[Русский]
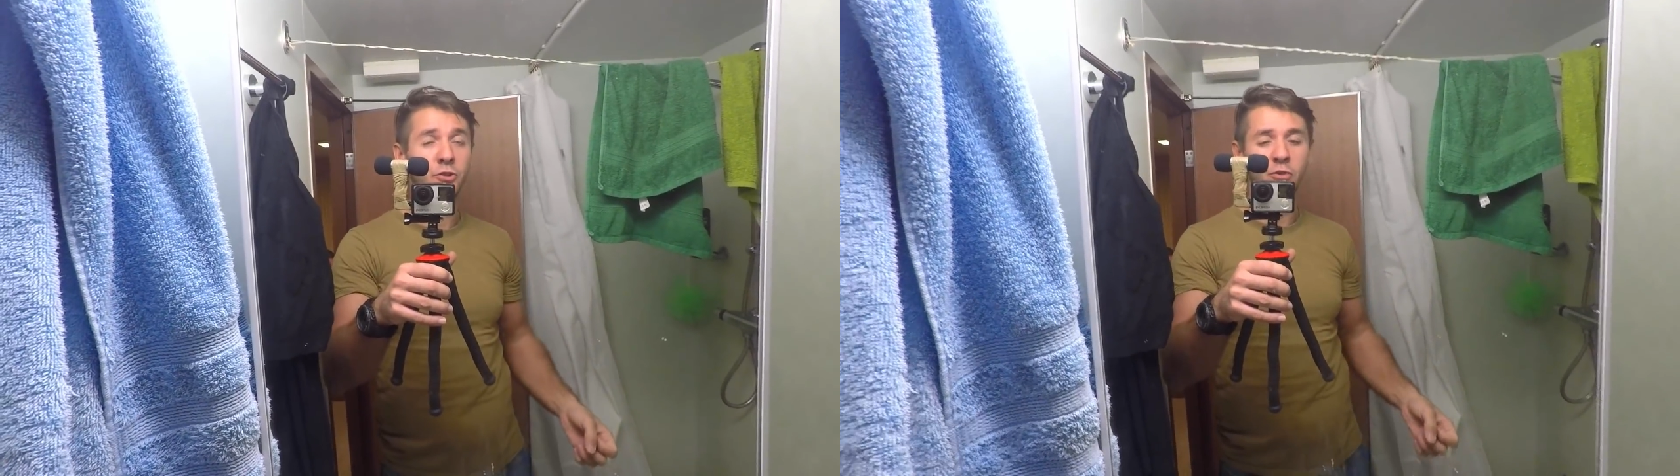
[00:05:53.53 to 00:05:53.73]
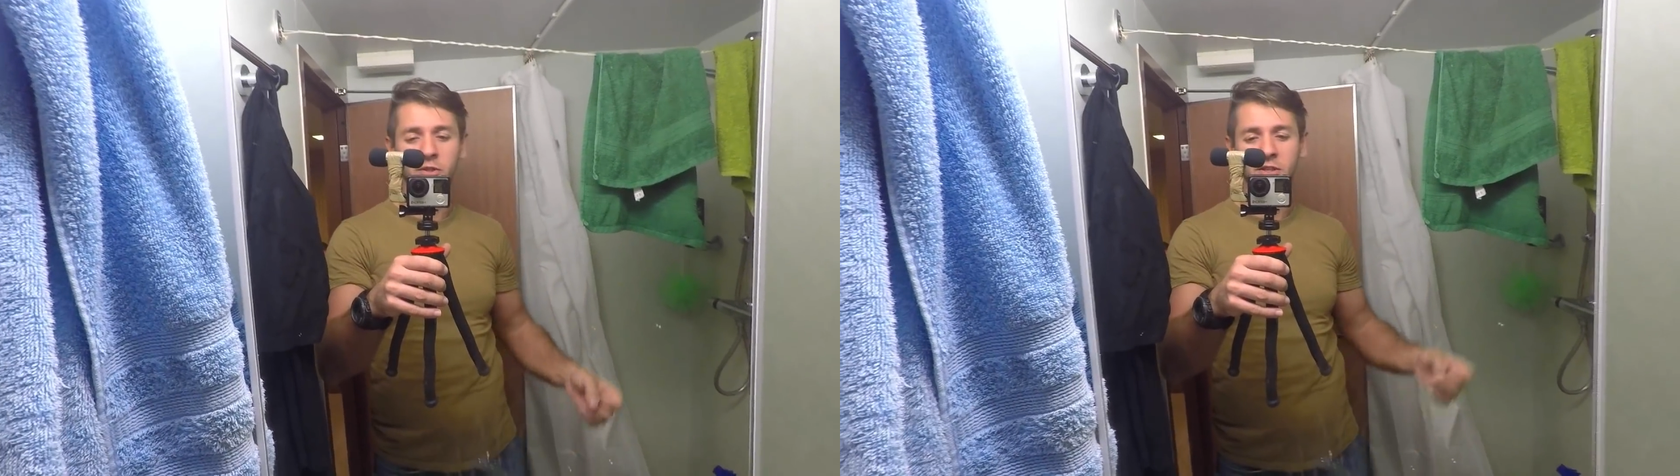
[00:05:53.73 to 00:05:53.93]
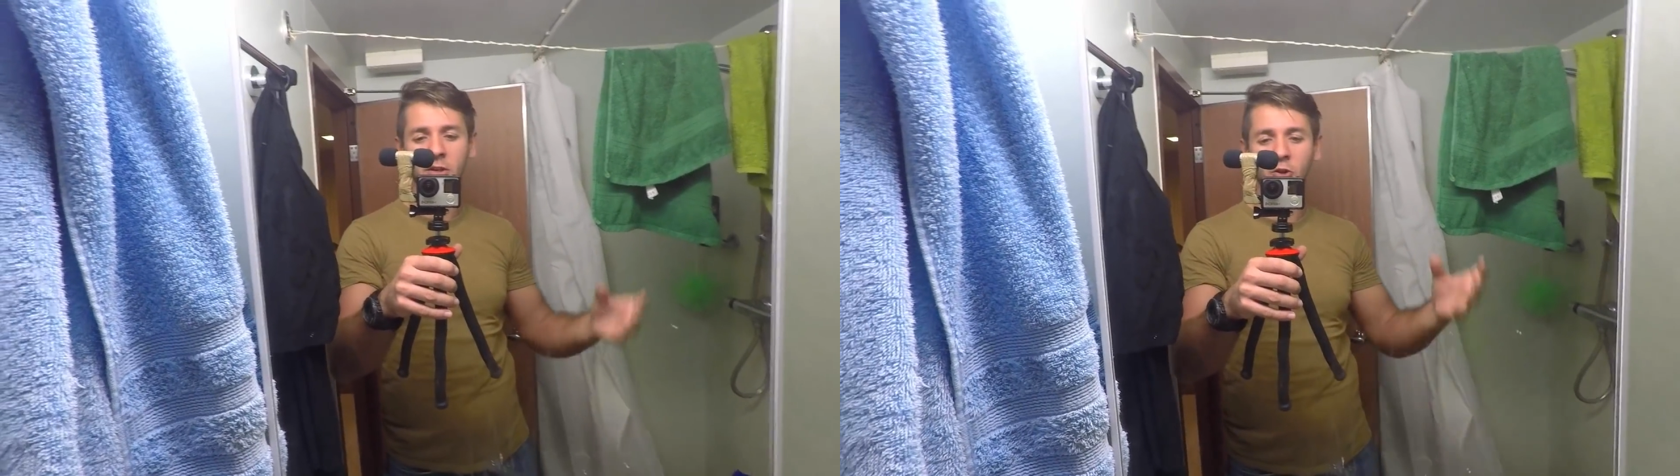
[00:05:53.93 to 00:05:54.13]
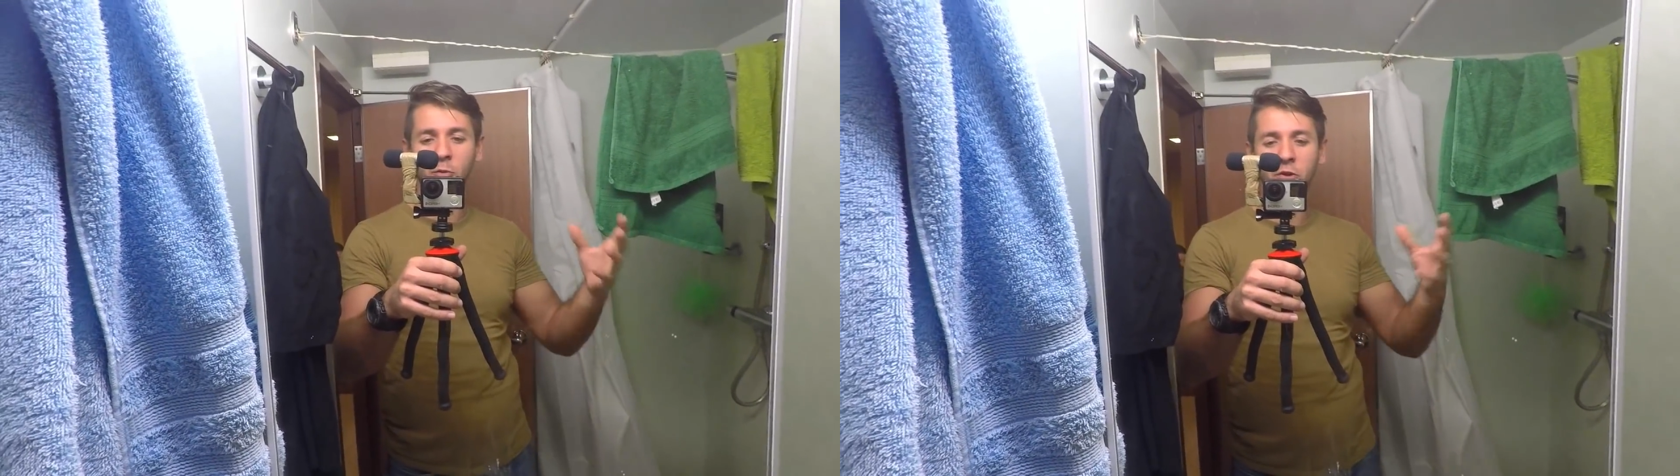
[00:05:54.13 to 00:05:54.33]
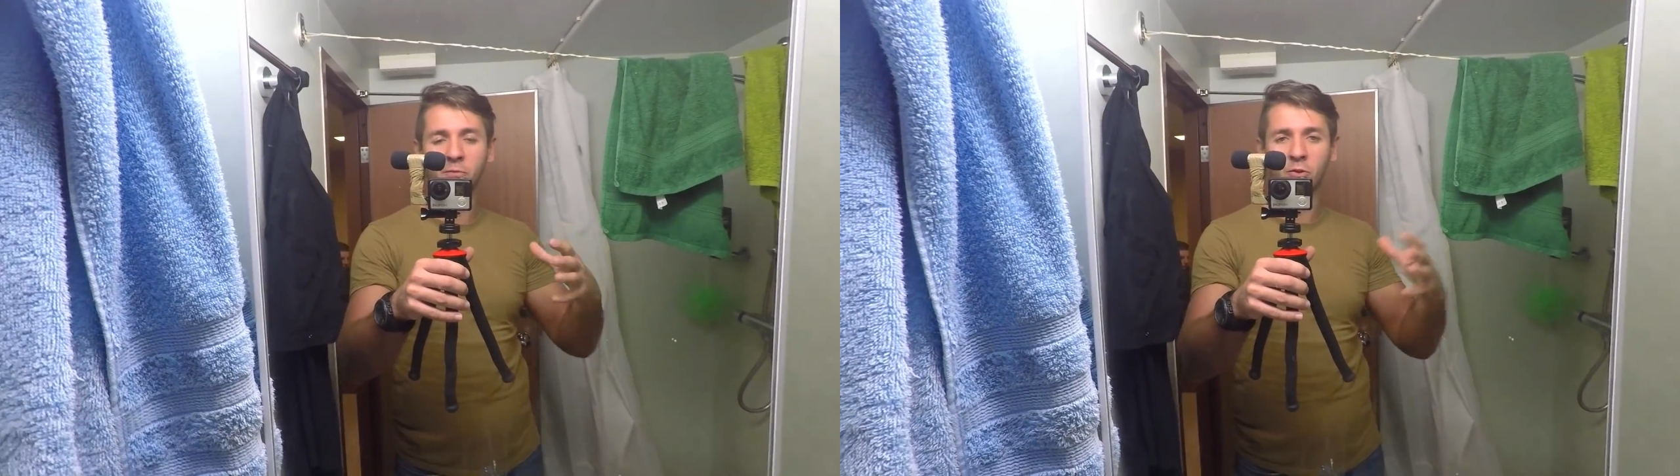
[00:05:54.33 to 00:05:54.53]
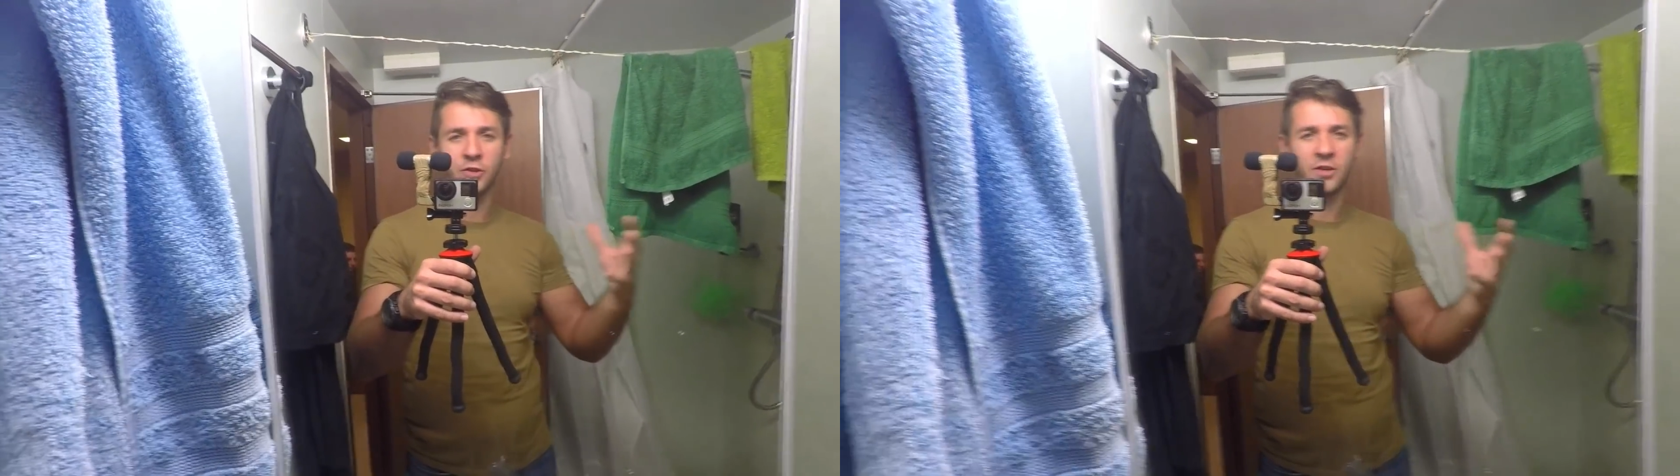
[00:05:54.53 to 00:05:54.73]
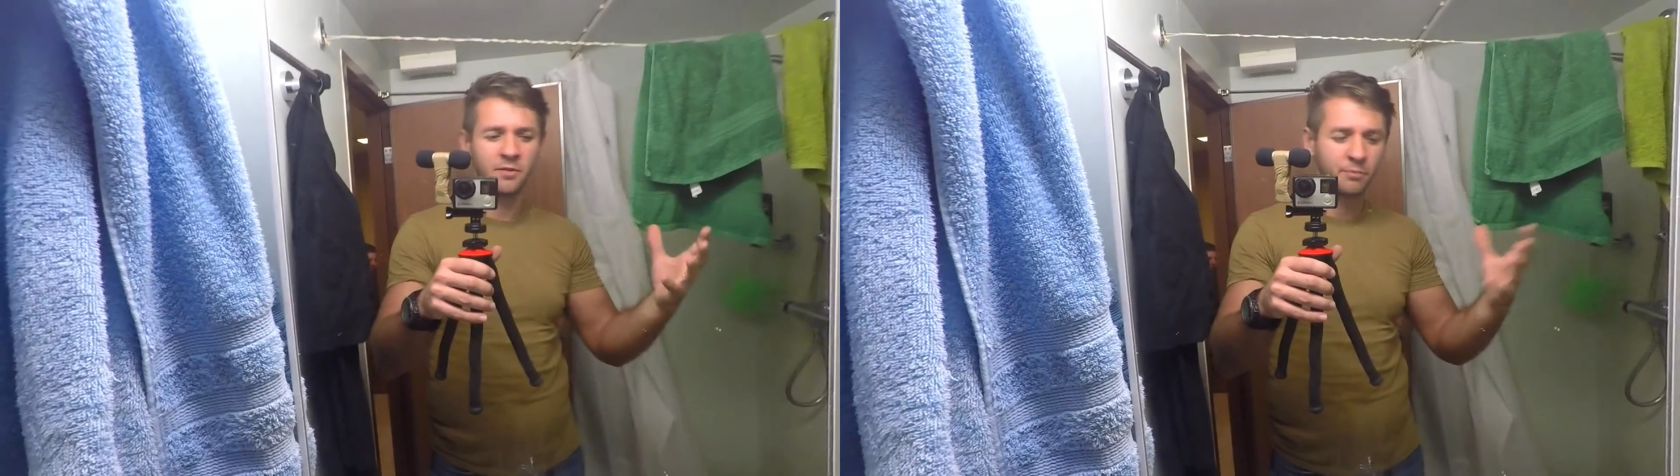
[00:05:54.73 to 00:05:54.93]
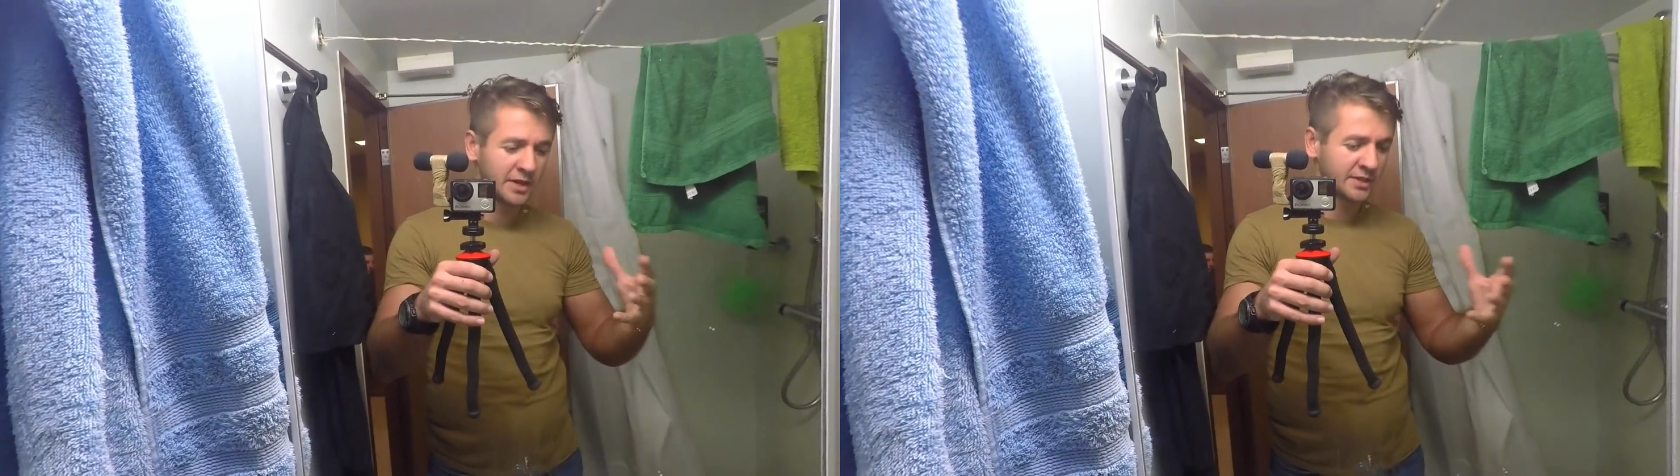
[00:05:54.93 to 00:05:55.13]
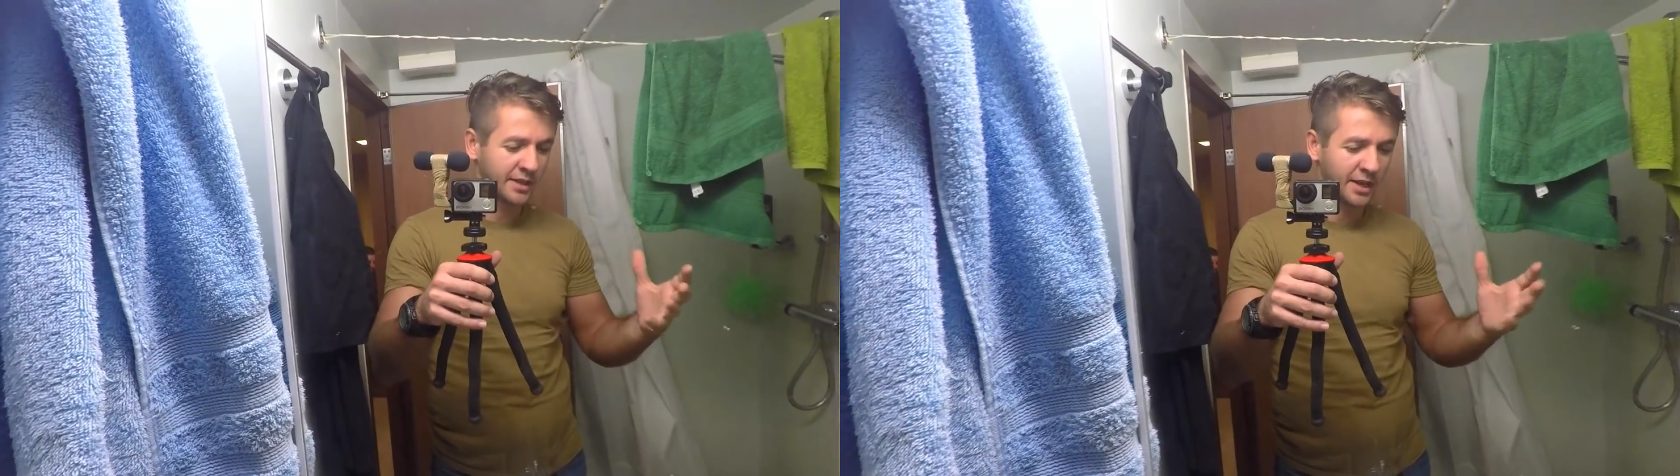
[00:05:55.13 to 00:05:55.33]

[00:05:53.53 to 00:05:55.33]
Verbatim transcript: чтобы сэкономить немножко места.